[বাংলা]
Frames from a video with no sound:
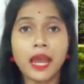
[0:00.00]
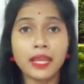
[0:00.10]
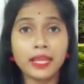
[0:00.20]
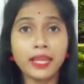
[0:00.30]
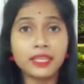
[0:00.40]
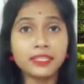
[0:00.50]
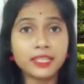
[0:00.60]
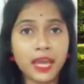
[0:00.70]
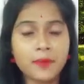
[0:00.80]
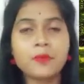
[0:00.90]
আর এই
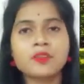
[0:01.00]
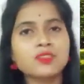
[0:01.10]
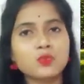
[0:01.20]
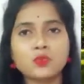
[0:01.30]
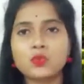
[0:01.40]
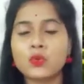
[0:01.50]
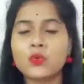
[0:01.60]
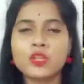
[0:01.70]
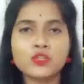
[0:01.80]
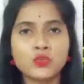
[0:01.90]
ডায়মন্ড
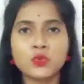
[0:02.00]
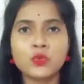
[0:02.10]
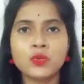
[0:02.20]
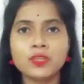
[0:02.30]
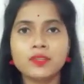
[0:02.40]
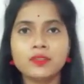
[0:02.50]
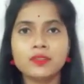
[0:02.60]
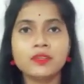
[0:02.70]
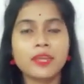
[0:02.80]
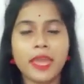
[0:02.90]
উত্তোলনের জন্যই
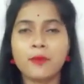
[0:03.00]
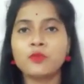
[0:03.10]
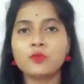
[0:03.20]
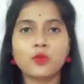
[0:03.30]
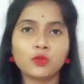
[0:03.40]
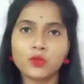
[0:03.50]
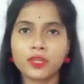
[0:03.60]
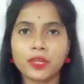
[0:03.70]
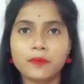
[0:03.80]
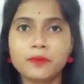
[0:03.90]
এমন
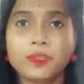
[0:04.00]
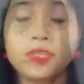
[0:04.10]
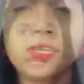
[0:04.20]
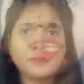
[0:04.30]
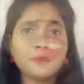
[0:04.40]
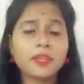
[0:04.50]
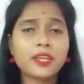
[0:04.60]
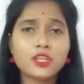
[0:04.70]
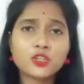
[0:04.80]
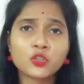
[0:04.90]
পদক্ষেপ এখানে আবার
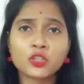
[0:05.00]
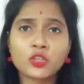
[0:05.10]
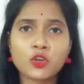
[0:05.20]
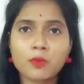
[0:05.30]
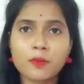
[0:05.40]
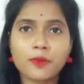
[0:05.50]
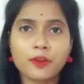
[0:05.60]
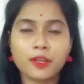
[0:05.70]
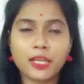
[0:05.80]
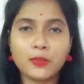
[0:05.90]
হীরের সন্ধান কবে
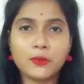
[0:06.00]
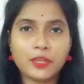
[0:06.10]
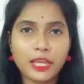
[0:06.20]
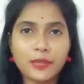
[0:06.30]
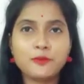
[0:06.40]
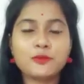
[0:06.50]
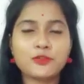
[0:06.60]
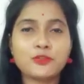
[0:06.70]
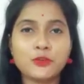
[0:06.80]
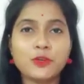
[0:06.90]
পাওয়া গেল এই
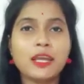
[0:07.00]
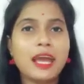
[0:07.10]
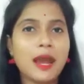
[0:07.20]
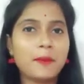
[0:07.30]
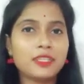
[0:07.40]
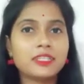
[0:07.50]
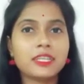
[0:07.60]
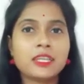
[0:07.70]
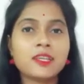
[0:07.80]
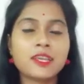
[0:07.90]
প্রশ্ন আমাদের
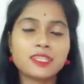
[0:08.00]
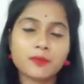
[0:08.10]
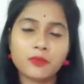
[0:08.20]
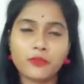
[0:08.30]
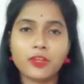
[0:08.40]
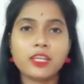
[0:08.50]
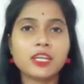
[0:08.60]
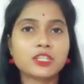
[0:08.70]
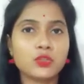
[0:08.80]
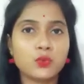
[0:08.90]
টেনে নিয়ে যাবে ফেলে
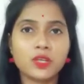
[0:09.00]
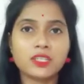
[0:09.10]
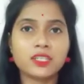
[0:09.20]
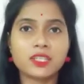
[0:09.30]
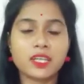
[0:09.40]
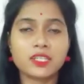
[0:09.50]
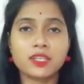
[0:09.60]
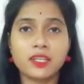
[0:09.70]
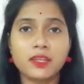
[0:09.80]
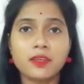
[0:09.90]
আসা দু
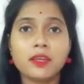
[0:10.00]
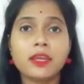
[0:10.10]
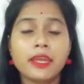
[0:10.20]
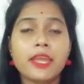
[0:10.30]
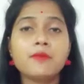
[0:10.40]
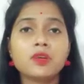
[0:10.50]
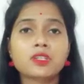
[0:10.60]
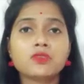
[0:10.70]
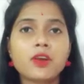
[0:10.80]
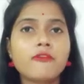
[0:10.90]
সালে এই
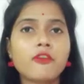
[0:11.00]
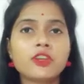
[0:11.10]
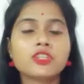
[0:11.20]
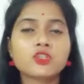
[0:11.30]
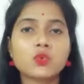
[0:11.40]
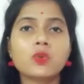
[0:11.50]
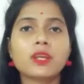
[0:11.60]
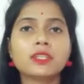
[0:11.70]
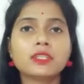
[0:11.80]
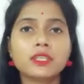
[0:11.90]
বক্সওয়া ফরেস্ট
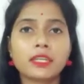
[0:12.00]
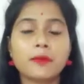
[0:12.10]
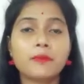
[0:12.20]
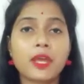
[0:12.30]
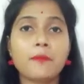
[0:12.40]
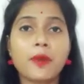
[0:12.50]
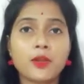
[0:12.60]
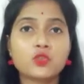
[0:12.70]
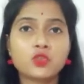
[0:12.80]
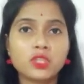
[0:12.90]
কলকাতা থেকে প্রায়
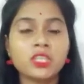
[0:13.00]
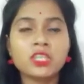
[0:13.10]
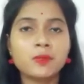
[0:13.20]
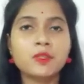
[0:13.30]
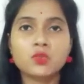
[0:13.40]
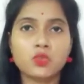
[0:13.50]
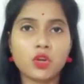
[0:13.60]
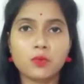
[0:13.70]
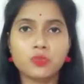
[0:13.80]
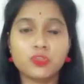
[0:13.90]
বারোশো তিন কিমি দূরে
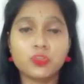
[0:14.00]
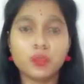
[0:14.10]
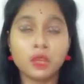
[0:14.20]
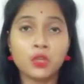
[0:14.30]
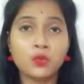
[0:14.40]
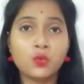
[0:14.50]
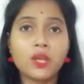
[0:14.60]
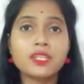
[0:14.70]
অবস্থিত দু